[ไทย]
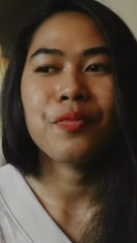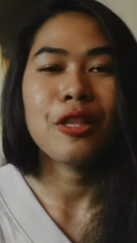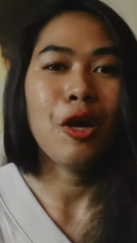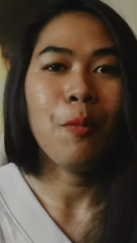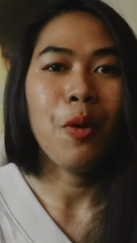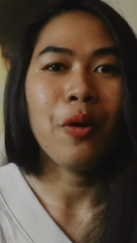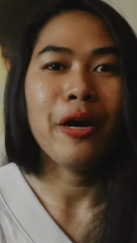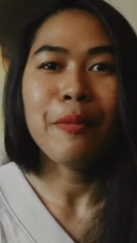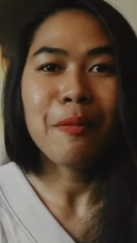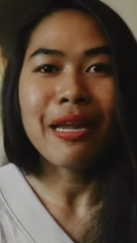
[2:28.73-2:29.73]
เรามองว่า
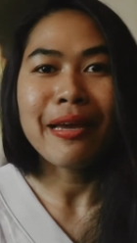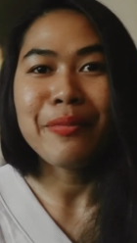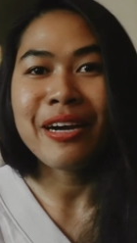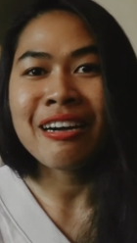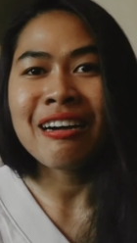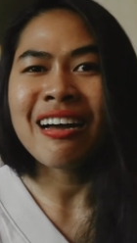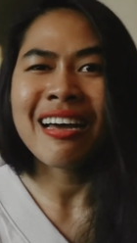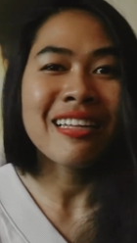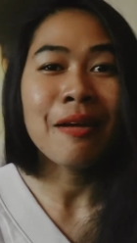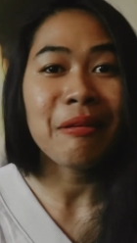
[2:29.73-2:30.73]
ไม่เป็นไรมั้งก็
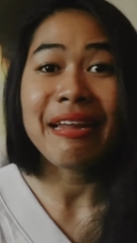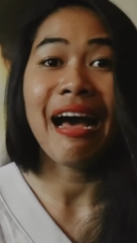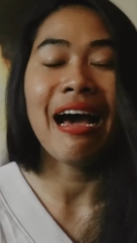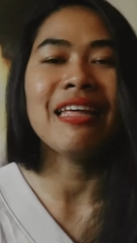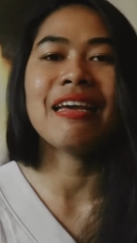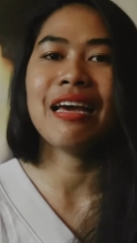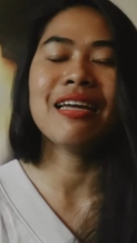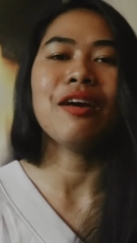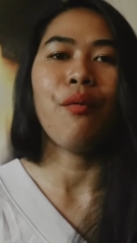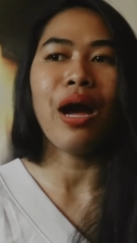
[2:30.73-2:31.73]
แค่ธรรมดาอะไรอย่างเงี้
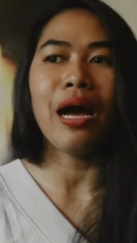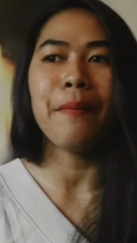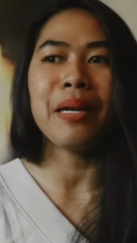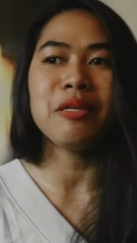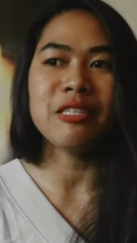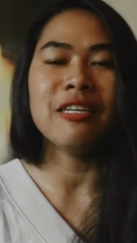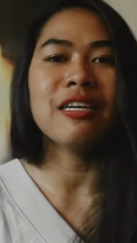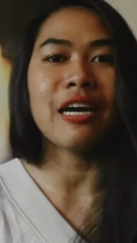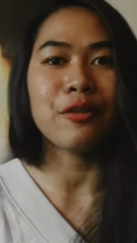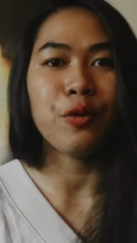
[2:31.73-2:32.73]
ย แต่ว่ามันไม่ใช่เรื่
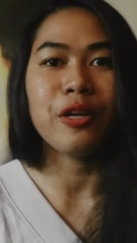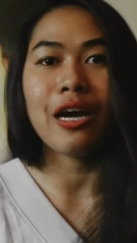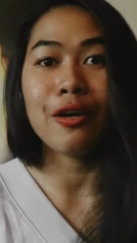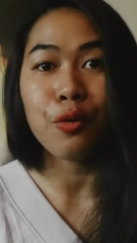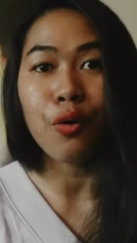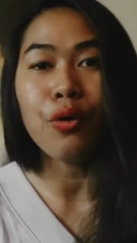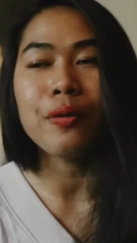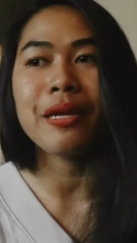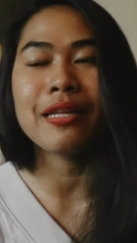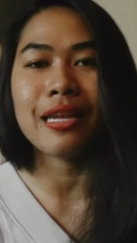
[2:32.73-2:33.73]
องไกลตัวนะคะ ทุกคน
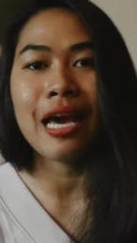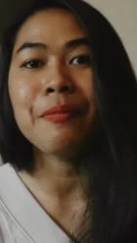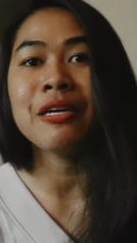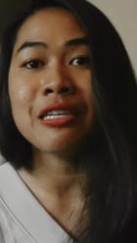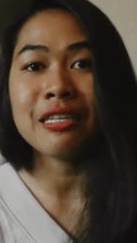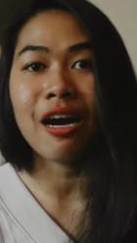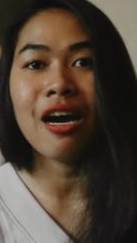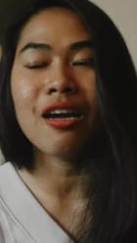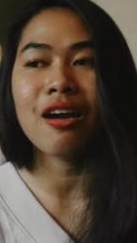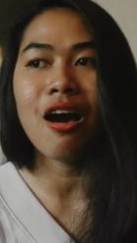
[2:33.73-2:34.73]
มันอันตรายมากเลยเนาะ
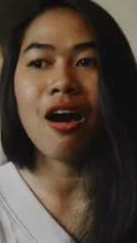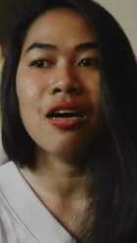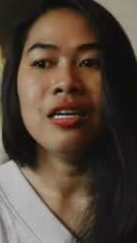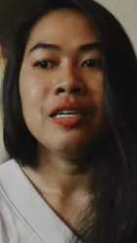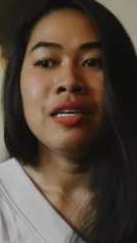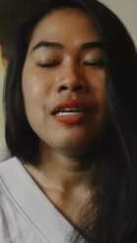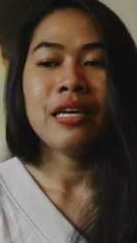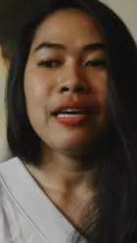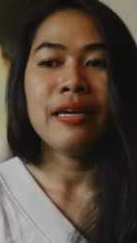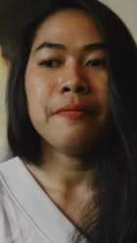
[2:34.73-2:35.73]
แล้วก็เอ
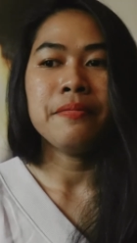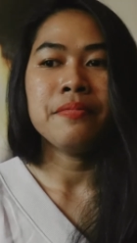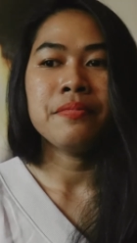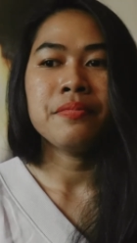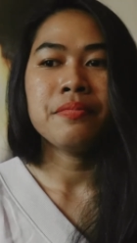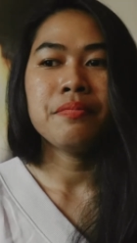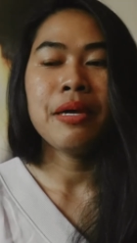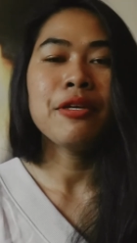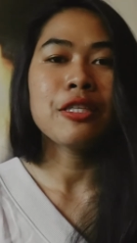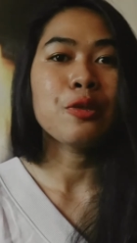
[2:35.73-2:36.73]

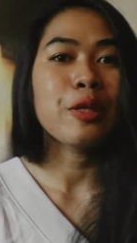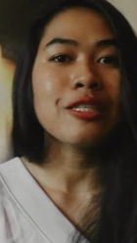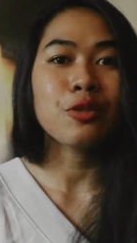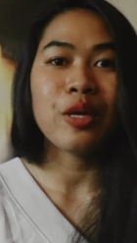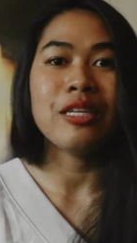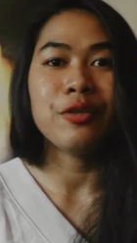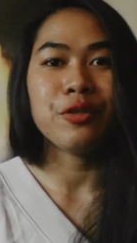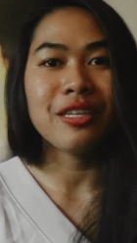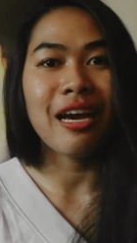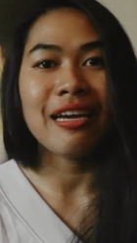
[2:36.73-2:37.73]
ไม่ว่าจะอยู่ที่สวีเดนหรืออ
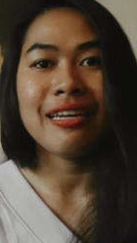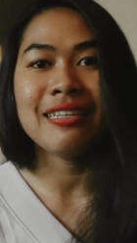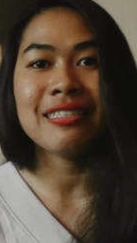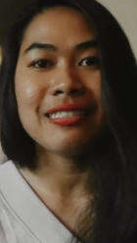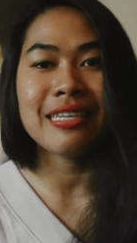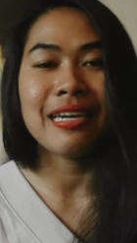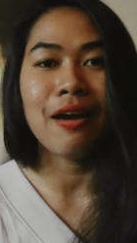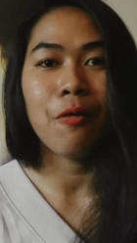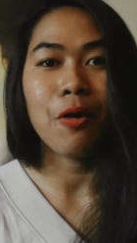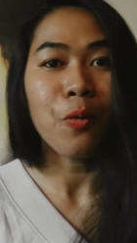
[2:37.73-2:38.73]
ยู่ที่ไทยนะ จริงๆ
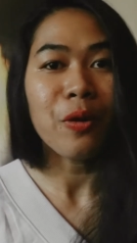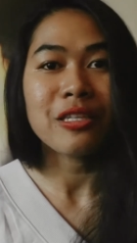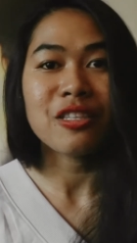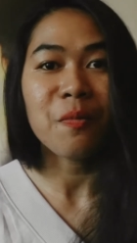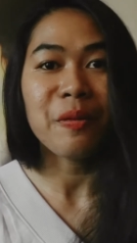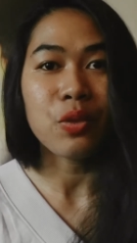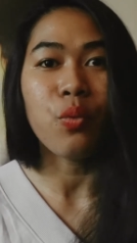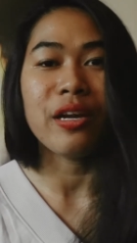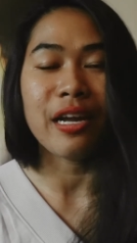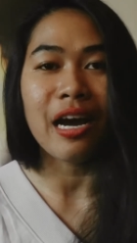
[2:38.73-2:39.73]
เราก็ควรจะต้องไปตร
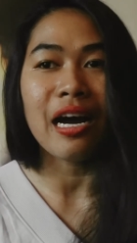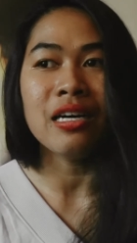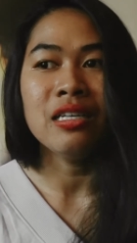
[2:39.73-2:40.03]
วจนะคะ